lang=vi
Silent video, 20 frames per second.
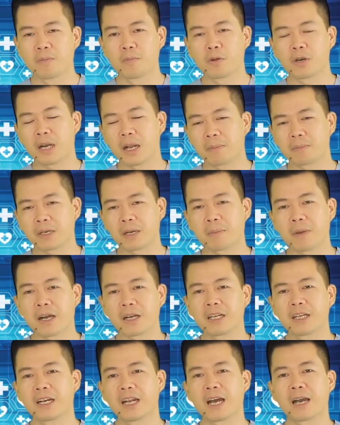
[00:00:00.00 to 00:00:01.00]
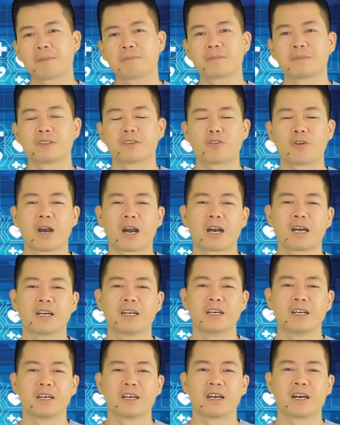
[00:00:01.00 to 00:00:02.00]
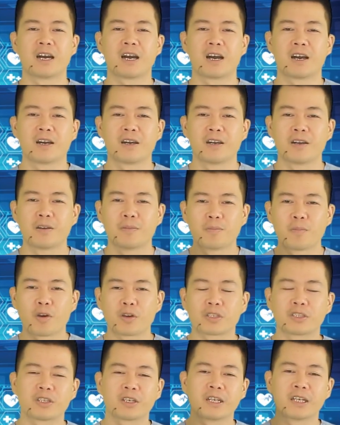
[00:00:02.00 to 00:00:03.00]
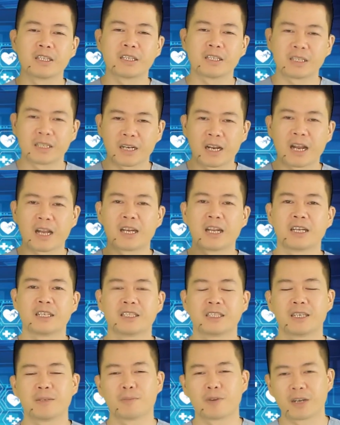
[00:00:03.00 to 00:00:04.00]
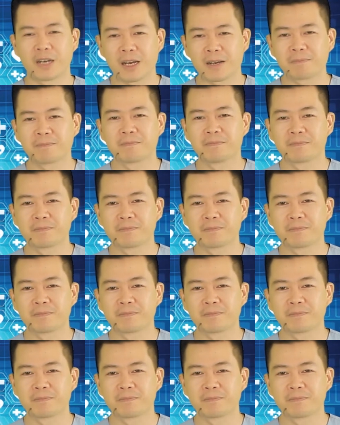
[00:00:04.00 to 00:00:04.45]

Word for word: Một năm các bác nên làm khoảng à, một cho đến hai lần trên một năm.